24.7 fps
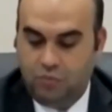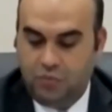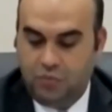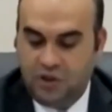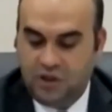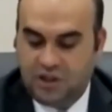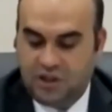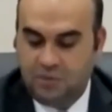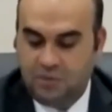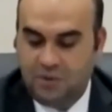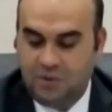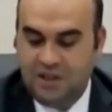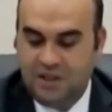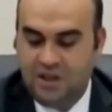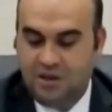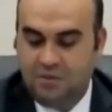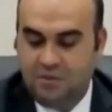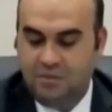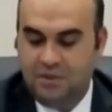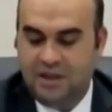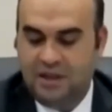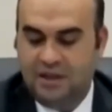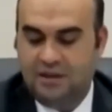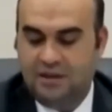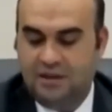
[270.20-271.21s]

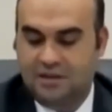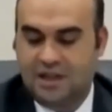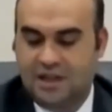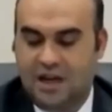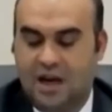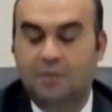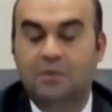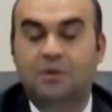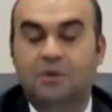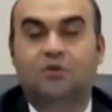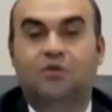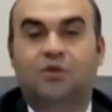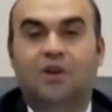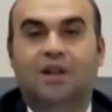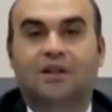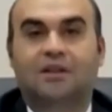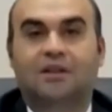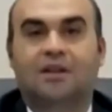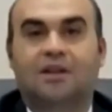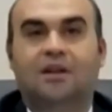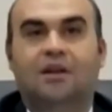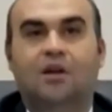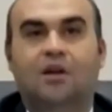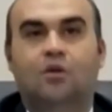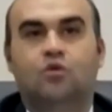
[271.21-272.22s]
2020 e, sabit
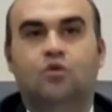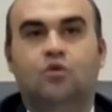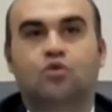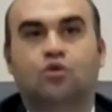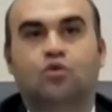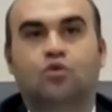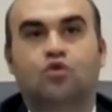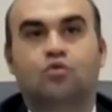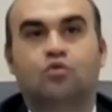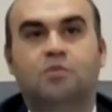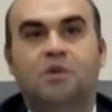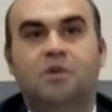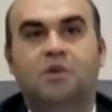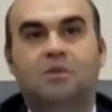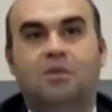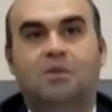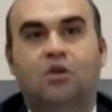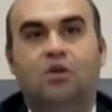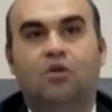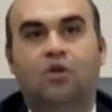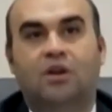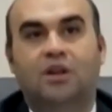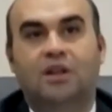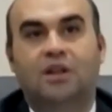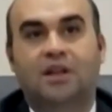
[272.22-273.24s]
fiyatlarıyla 131
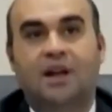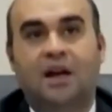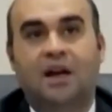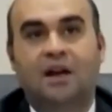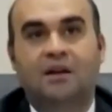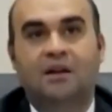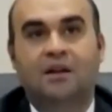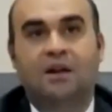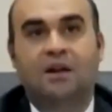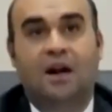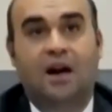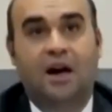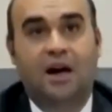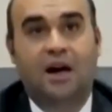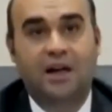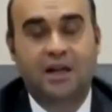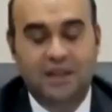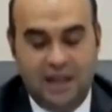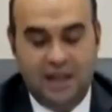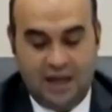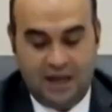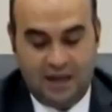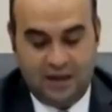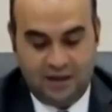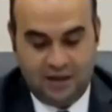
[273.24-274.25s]
milyon lira
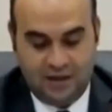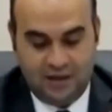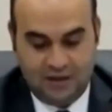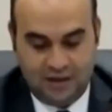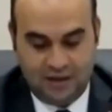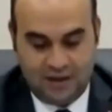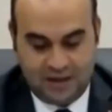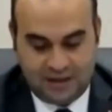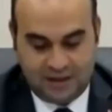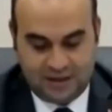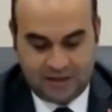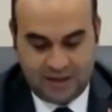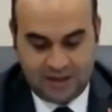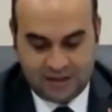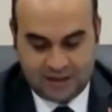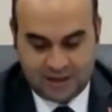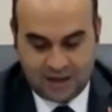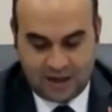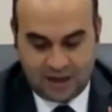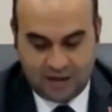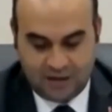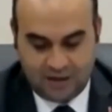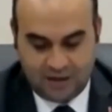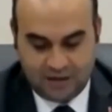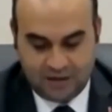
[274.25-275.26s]
ARGE desteği
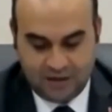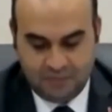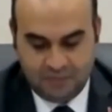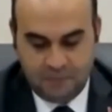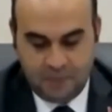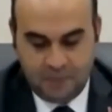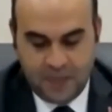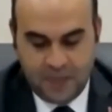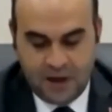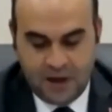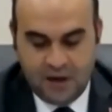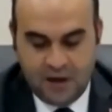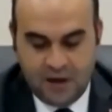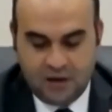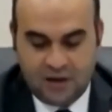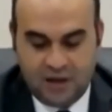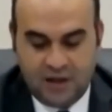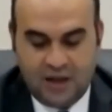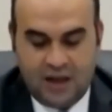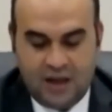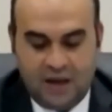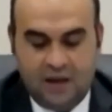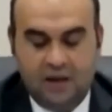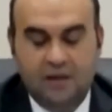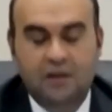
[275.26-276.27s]
sağladı.
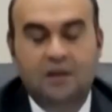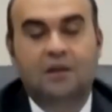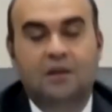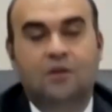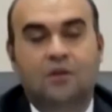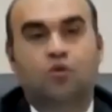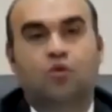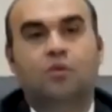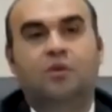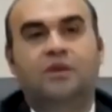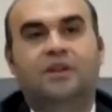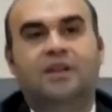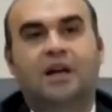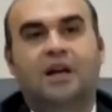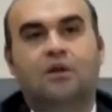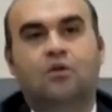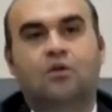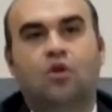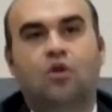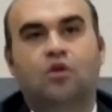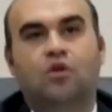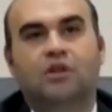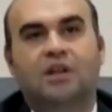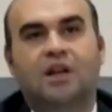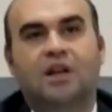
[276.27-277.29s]
Yine TÜBİTAK
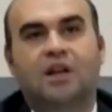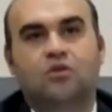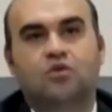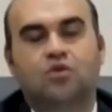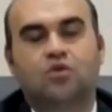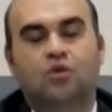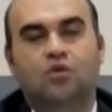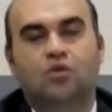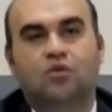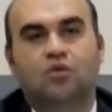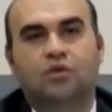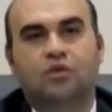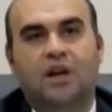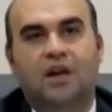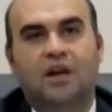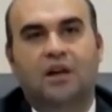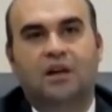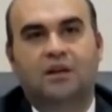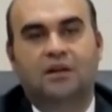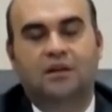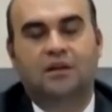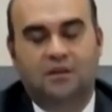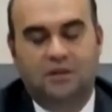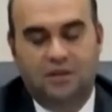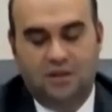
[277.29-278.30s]

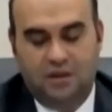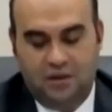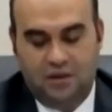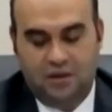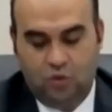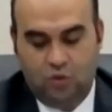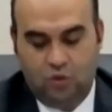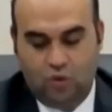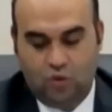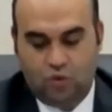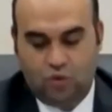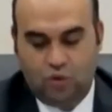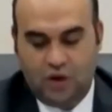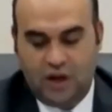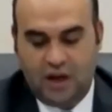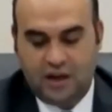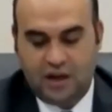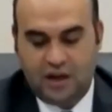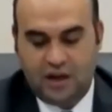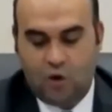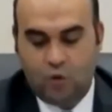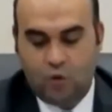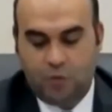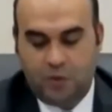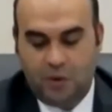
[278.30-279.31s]
koordinasyonunda e,
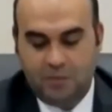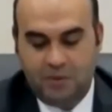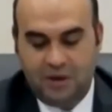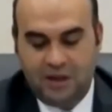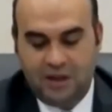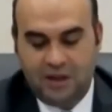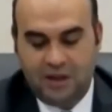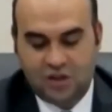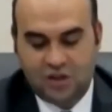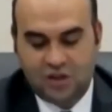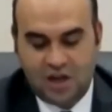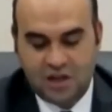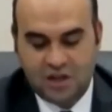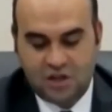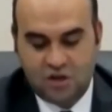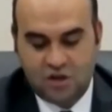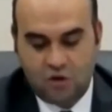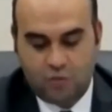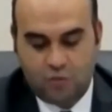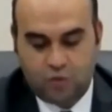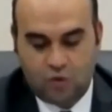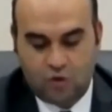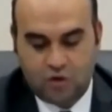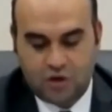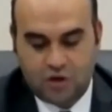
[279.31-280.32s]
yürütülen Avrupa Birliği
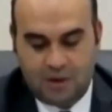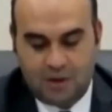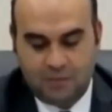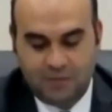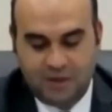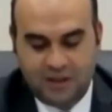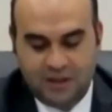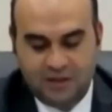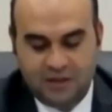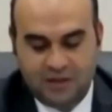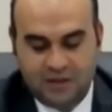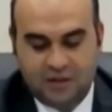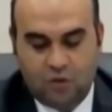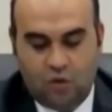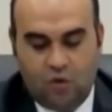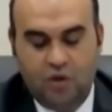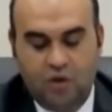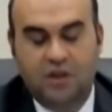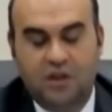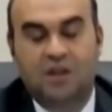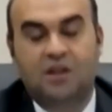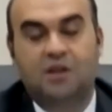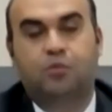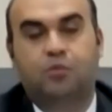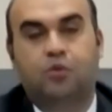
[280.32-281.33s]
çerçeve programlarında da
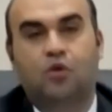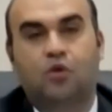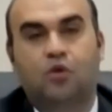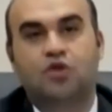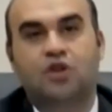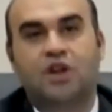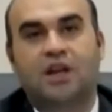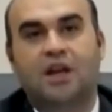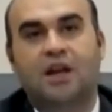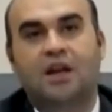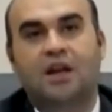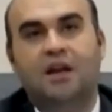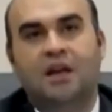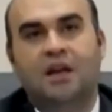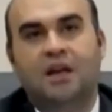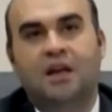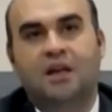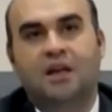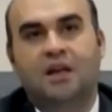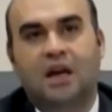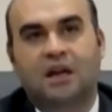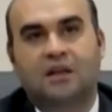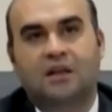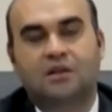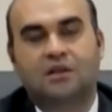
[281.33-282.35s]
17 projeye
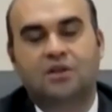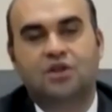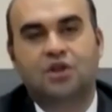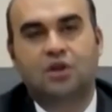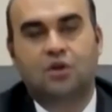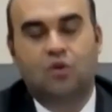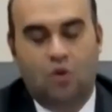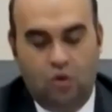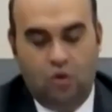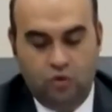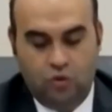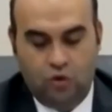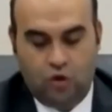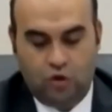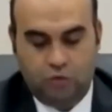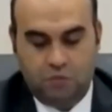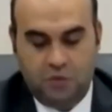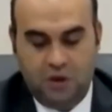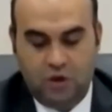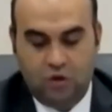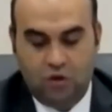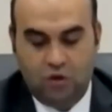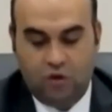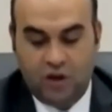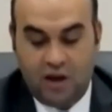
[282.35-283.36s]
yaklaşık 14
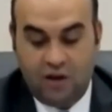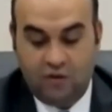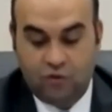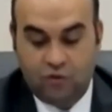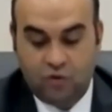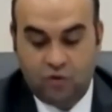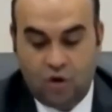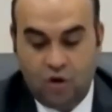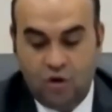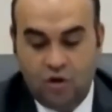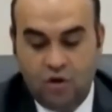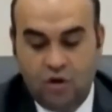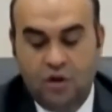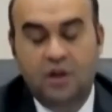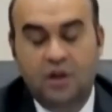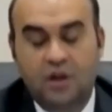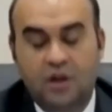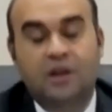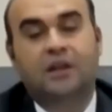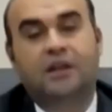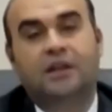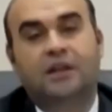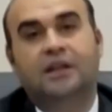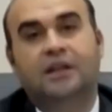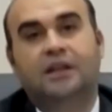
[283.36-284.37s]
milyon avro
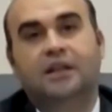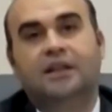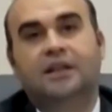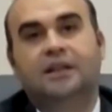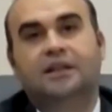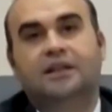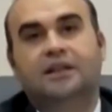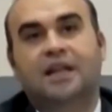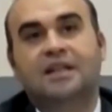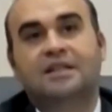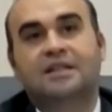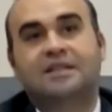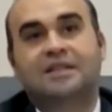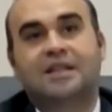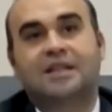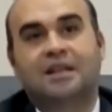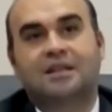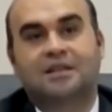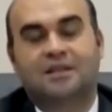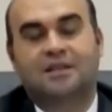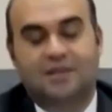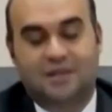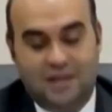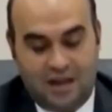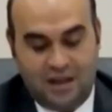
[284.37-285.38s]
e,
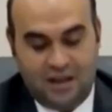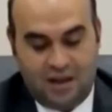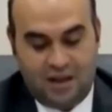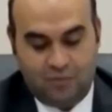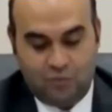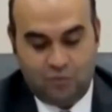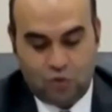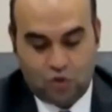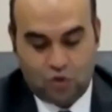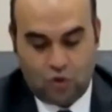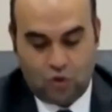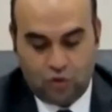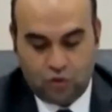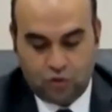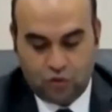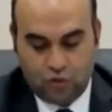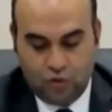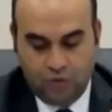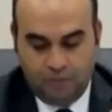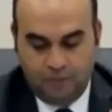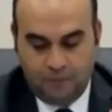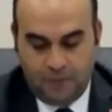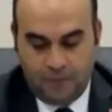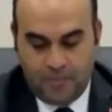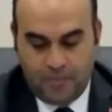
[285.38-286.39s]
destek sağlanmış
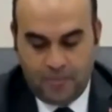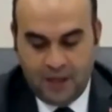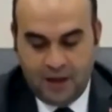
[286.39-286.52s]
oldu.